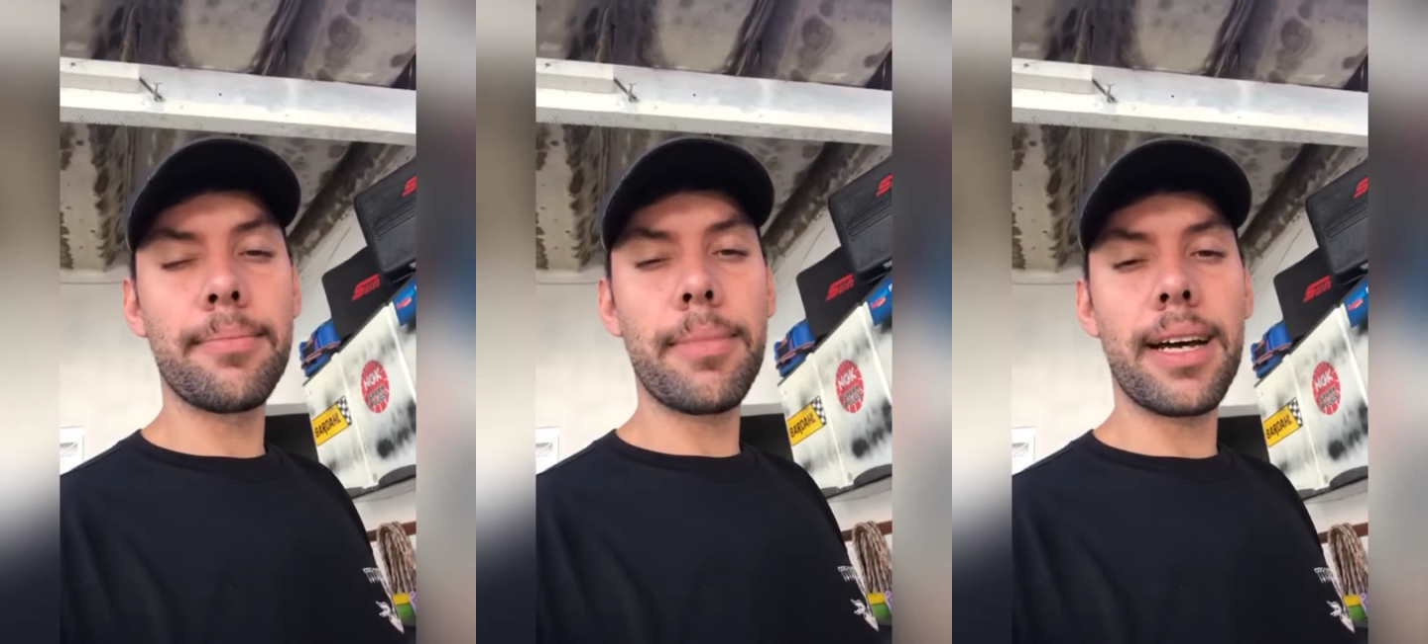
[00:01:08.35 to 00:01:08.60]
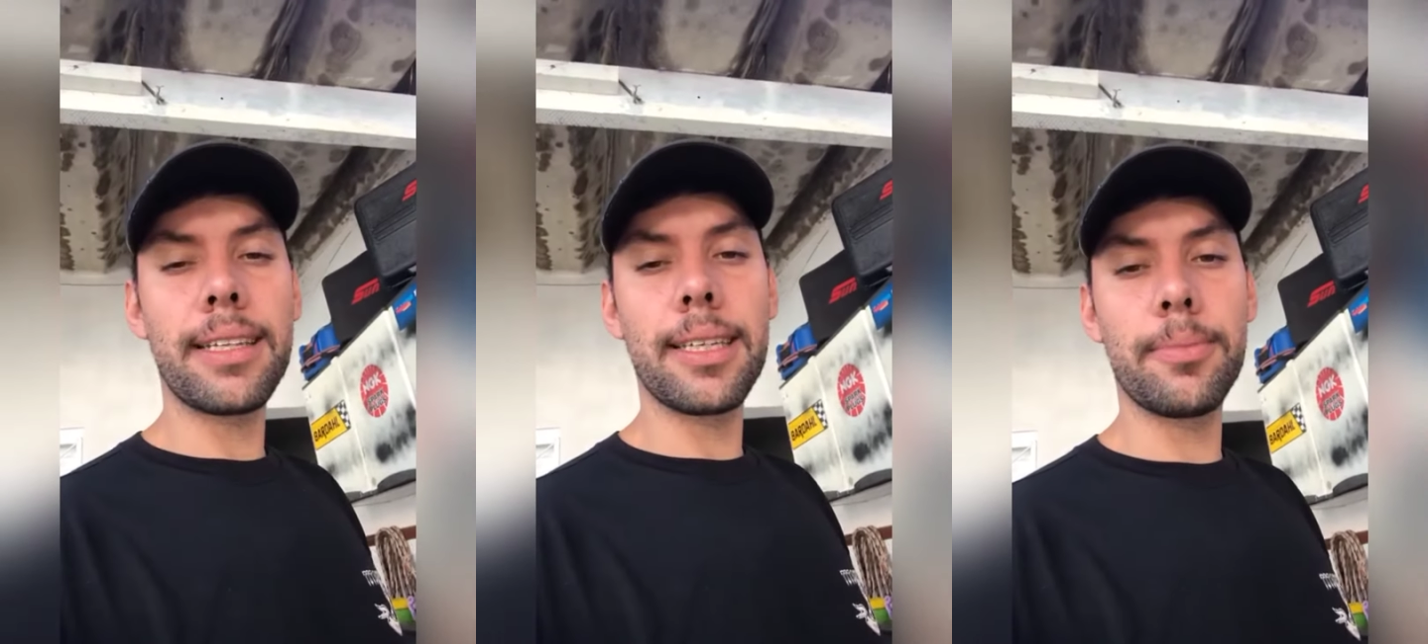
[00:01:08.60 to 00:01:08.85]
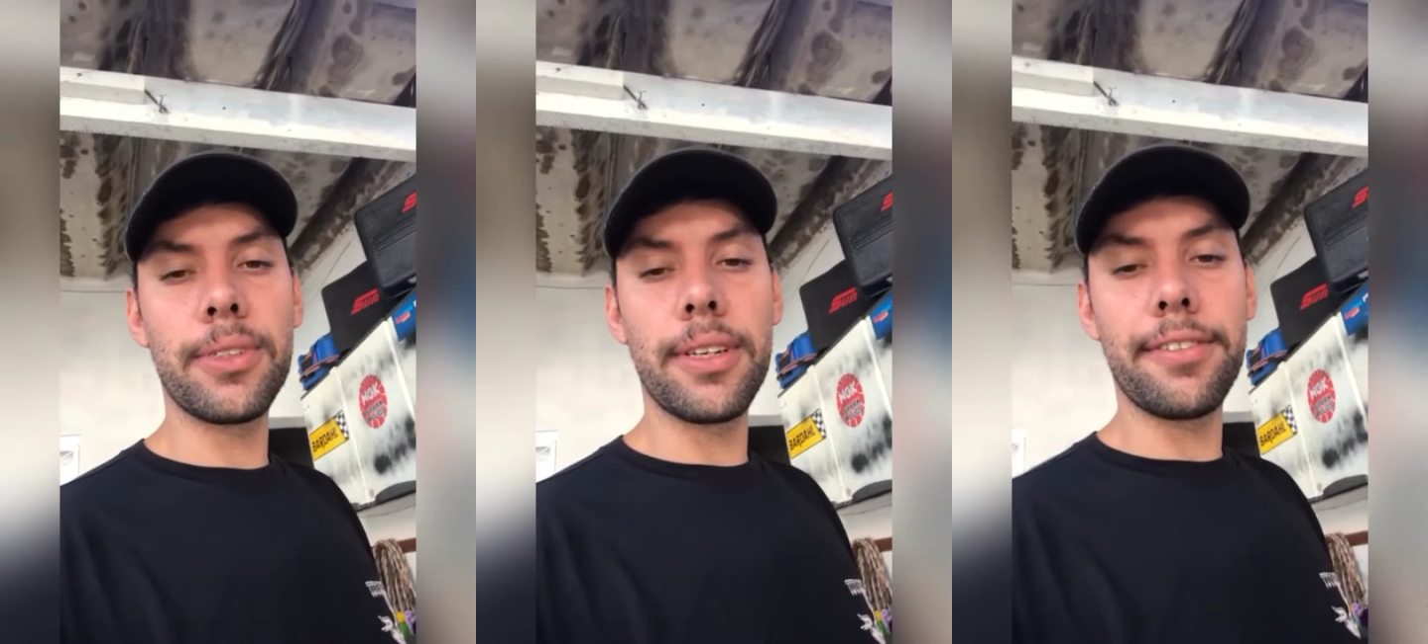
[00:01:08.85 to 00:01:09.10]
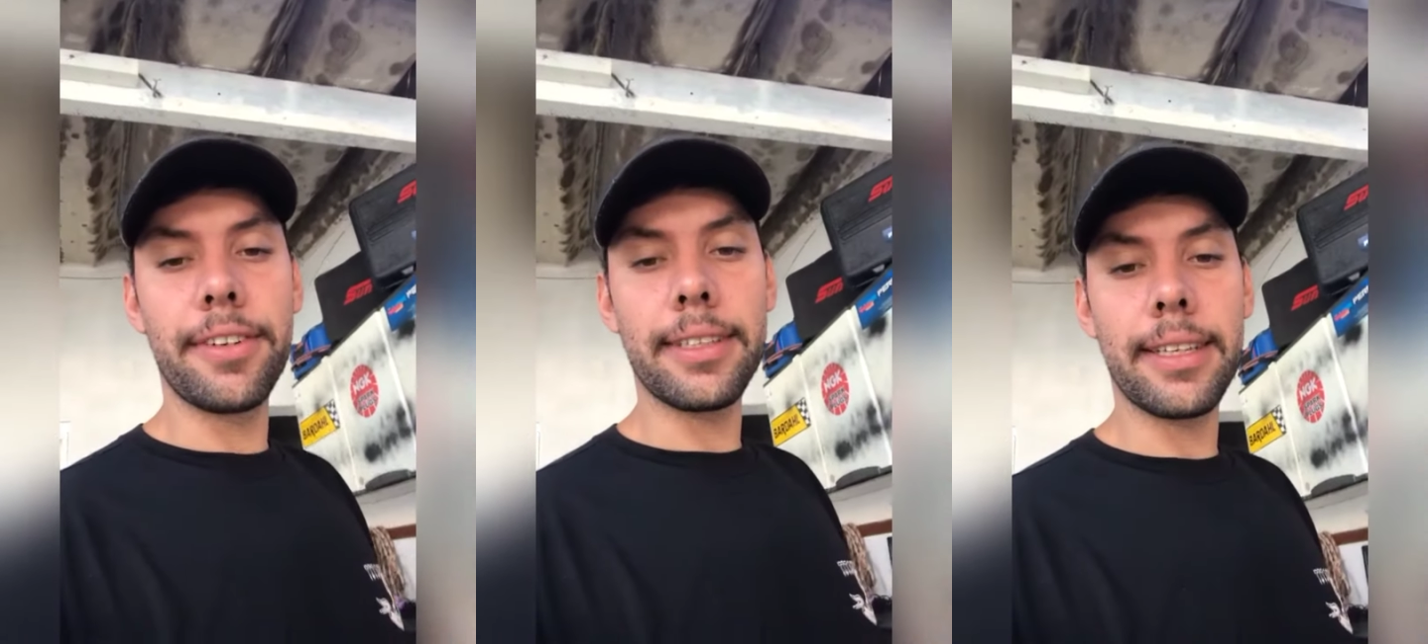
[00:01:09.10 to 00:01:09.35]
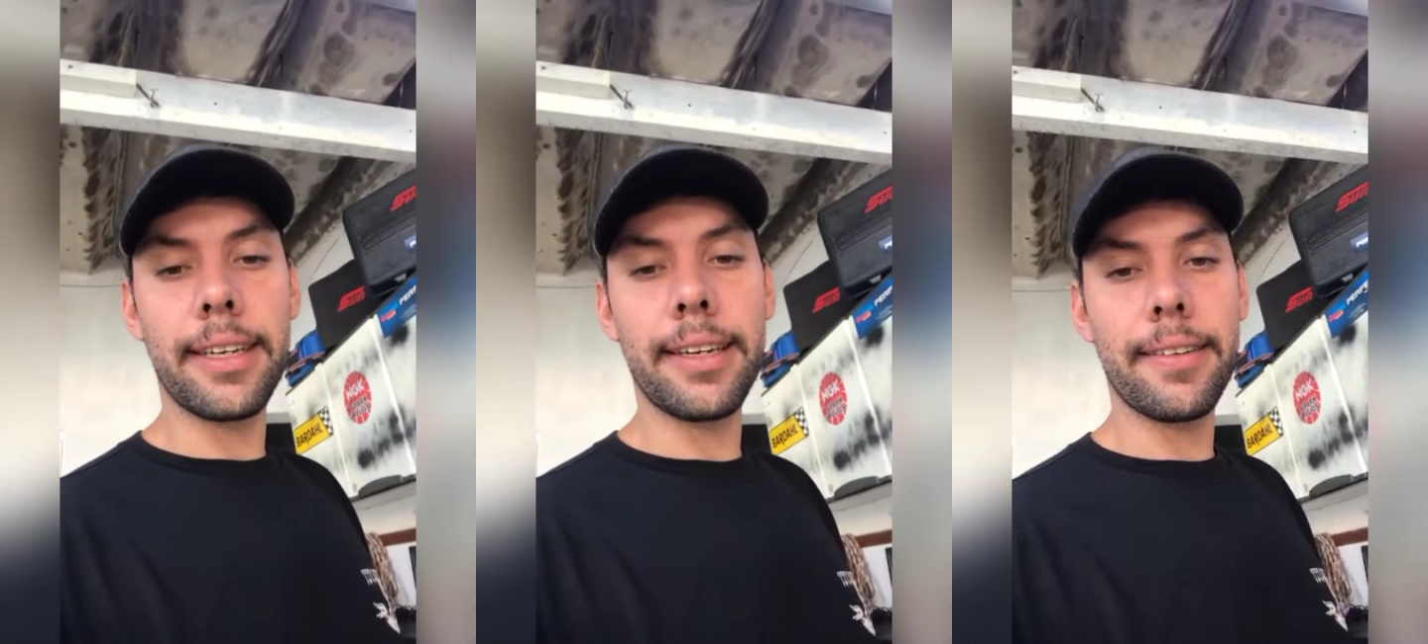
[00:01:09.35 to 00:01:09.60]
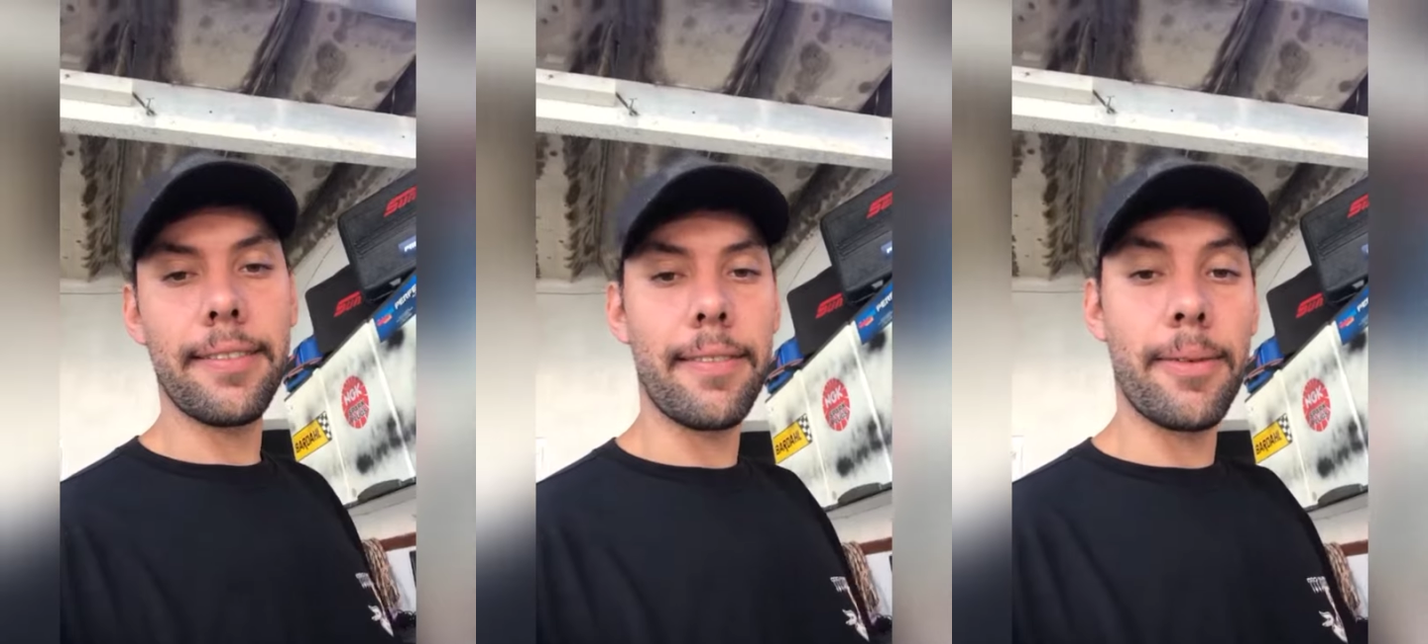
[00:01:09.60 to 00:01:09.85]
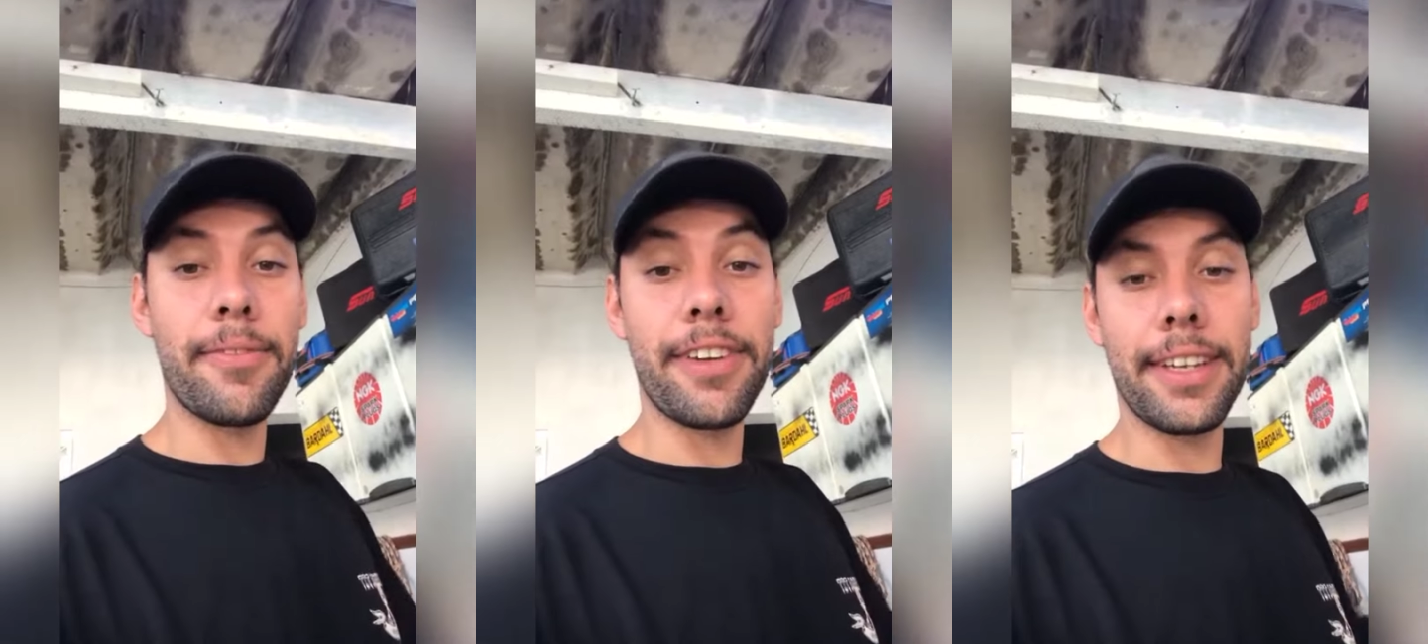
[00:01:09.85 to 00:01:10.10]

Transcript: matamos o defeito aí. Vamos